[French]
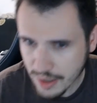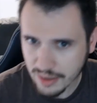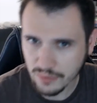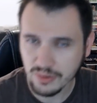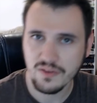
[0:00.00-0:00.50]

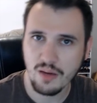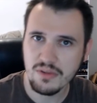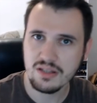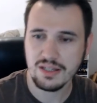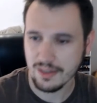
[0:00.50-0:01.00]
Si vous avez un
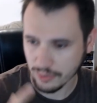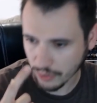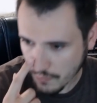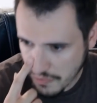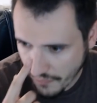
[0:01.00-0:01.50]
métier, qu'est-ce que
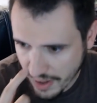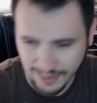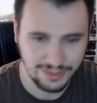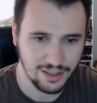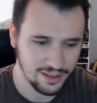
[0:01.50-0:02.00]
vous faites
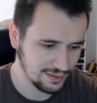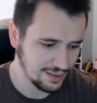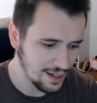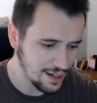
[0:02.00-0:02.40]
Etc. etc.